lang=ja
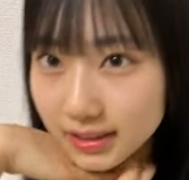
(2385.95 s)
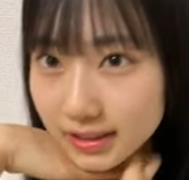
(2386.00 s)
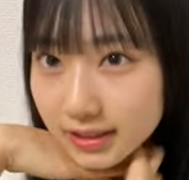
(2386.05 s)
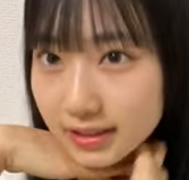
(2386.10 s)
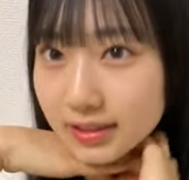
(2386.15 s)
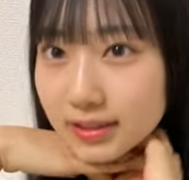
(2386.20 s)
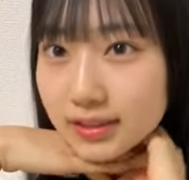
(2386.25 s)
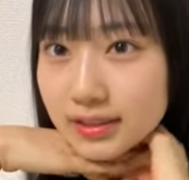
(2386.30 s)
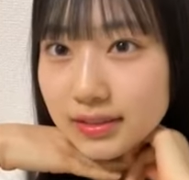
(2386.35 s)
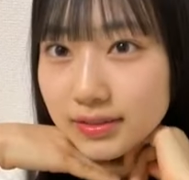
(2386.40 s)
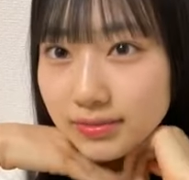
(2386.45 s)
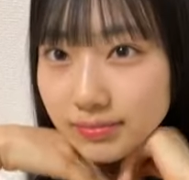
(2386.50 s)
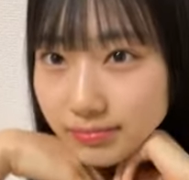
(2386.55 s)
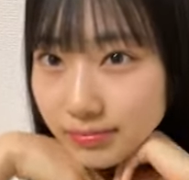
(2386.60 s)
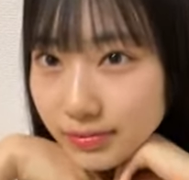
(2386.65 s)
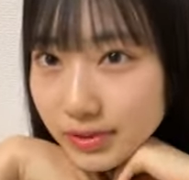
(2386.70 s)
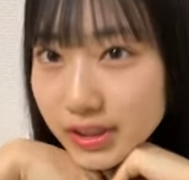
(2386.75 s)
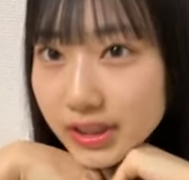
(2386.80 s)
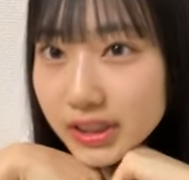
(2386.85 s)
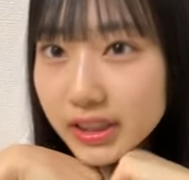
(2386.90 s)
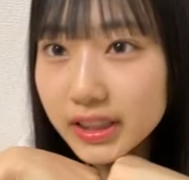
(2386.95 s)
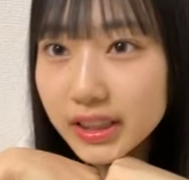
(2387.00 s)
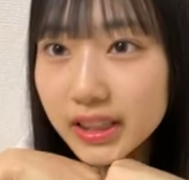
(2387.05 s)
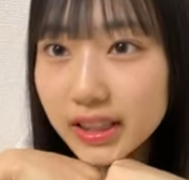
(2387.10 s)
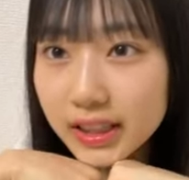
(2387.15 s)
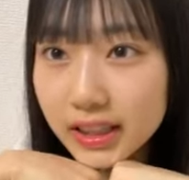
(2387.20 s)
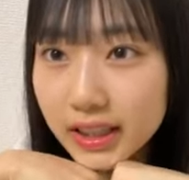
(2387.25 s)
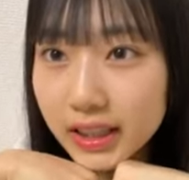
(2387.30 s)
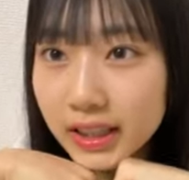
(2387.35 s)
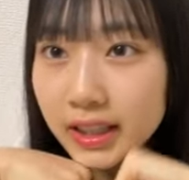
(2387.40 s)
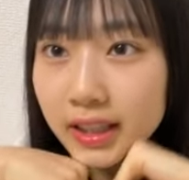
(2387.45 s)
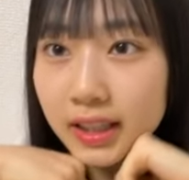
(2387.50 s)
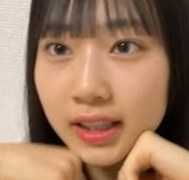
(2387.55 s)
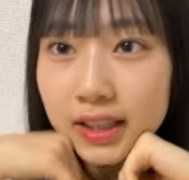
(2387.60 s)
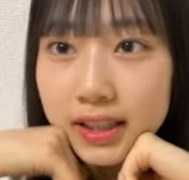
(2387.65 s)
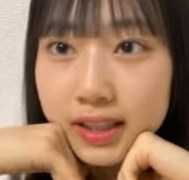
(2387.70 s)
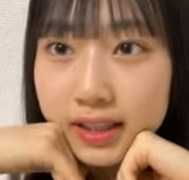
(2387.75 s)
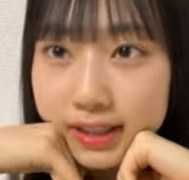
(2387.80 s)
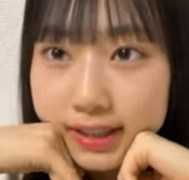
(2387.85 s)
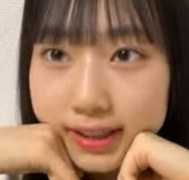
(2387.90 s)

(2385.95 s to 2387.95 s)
そうそう申し訳ね